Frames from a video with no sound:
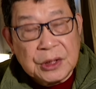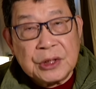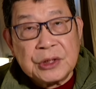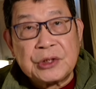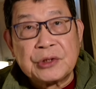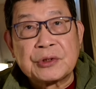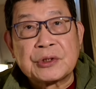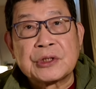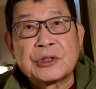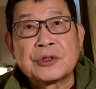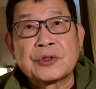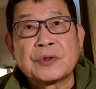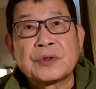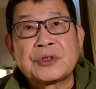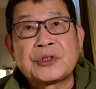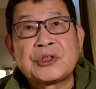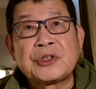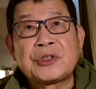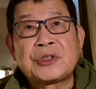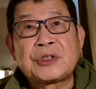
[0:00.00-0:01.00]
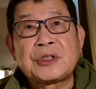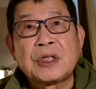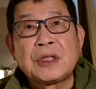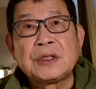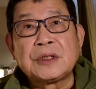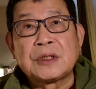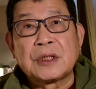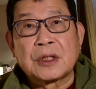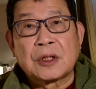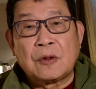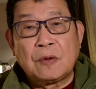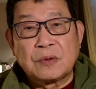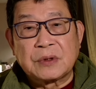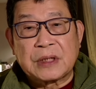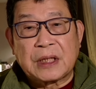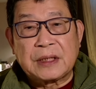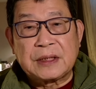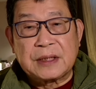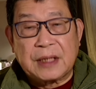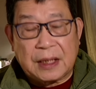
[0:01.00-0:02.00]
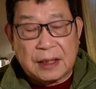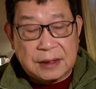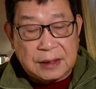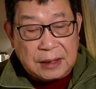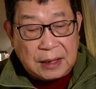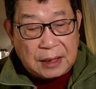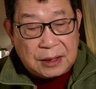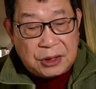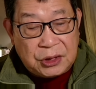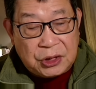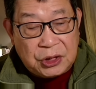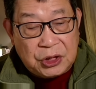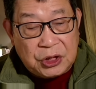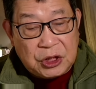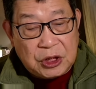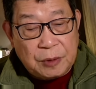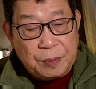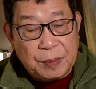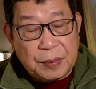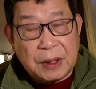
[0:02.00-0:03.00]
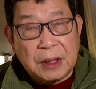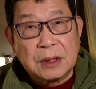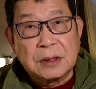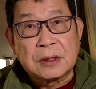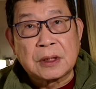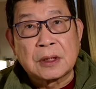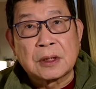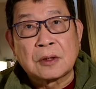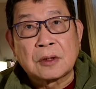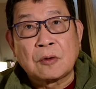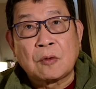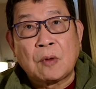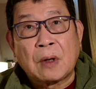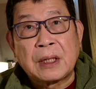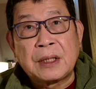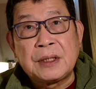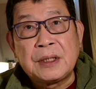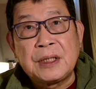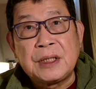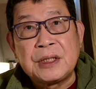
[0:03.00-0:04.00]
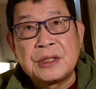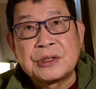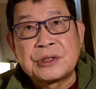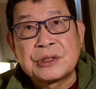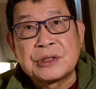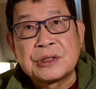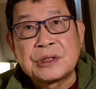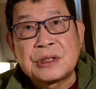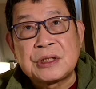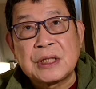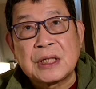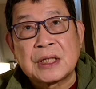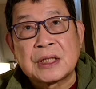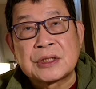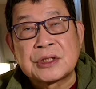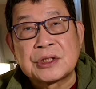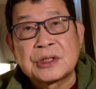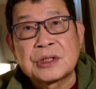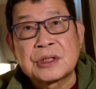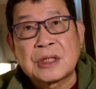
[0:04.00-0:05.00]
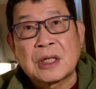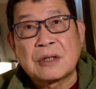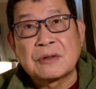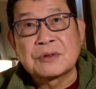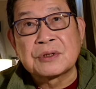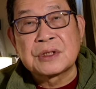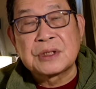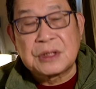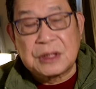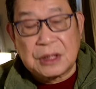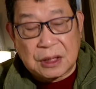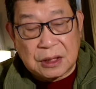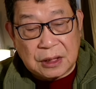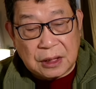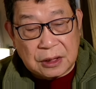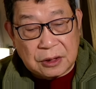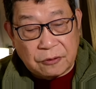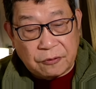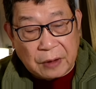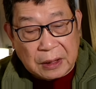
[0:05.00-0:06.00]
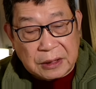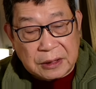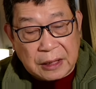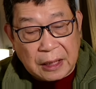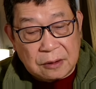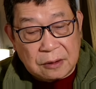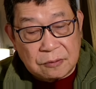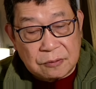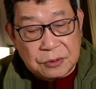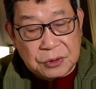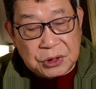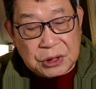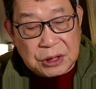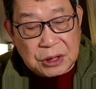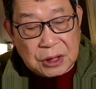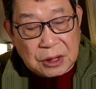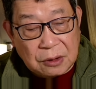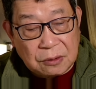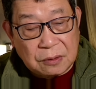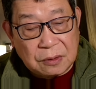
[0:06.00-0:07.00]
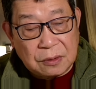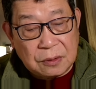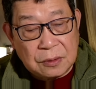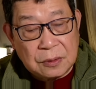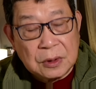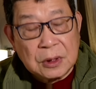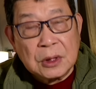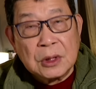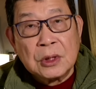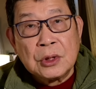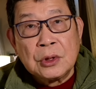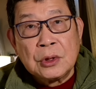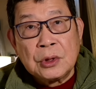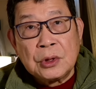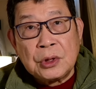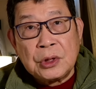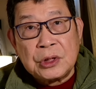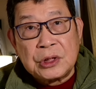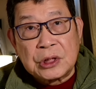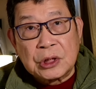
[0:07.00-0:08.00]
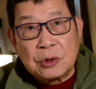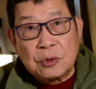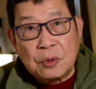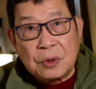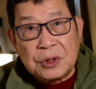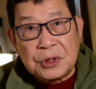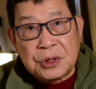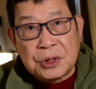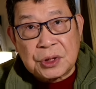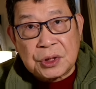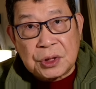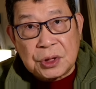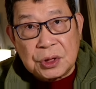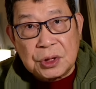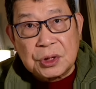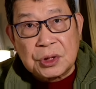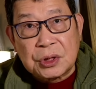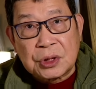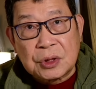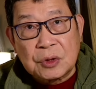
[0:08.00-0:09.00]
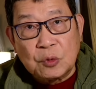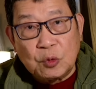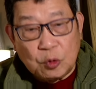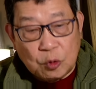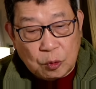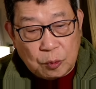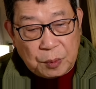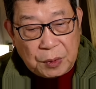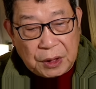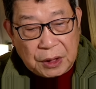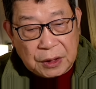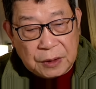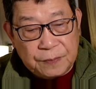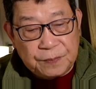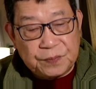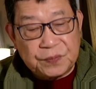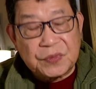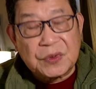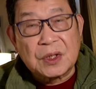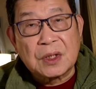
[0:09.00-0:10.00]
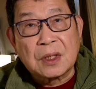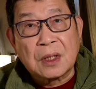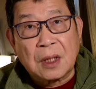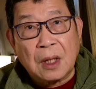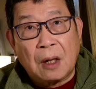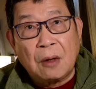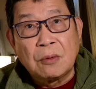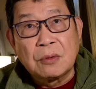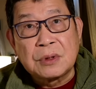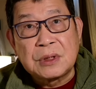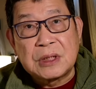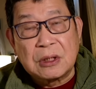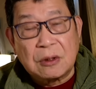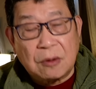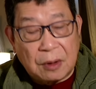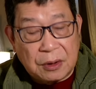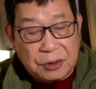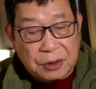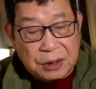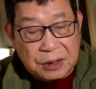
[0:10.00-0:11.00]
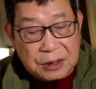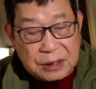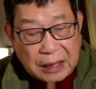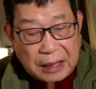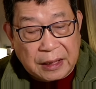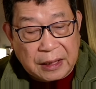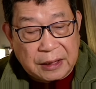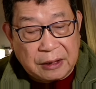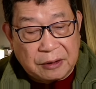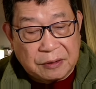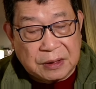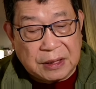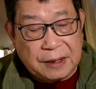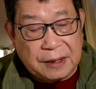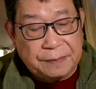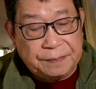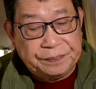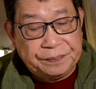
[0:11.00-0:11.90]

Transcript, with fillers: 就是说，执政的共产党在习近平的管理之下、指导之下，他的反贪污机构已经对四十五名高级官员展开调查。